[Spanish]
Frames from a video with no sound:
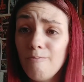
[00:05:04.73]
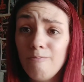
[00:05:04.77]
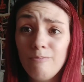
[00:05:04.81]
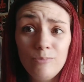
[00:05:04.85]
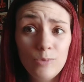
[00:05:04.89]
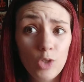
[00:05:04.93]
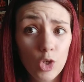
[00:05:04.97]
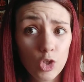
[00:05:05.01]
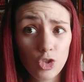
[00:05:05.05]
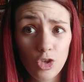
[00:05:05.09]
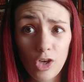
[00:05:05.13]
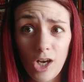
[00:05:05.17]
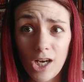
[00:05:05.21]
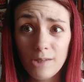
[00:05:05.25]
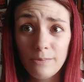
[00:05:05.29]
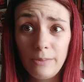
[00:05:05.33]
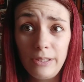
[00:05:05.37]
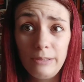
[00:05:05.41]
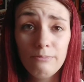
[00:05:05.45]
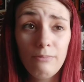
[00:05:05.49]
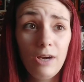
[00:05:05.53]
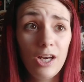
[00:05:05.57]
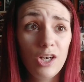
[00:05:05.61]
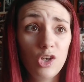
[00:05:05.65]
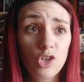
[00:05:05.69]
no son las
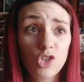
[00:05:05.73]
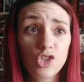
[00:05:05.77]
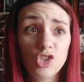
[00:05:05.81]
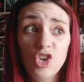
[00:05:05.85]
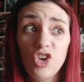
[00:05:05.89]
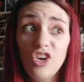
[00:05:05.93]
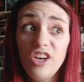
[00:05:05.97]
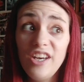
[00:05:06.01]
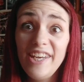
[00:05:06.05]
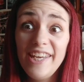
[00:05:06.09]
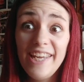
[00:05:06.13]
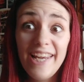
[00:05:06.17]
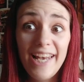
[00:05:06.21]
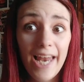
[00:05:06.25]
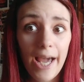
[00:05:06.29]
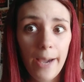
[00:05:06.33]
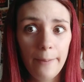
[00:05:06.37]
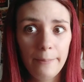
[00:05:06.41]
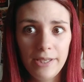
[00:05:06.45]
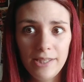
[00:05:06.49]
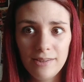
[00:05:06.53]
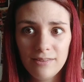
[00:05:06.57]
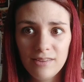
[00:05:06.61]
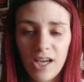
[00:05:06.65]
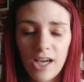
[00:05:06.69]
mismas, no son ni la
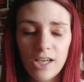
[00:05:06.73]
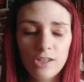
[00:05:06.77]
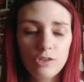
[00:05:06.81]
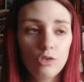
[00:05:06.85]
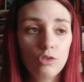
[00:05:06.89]
mitad,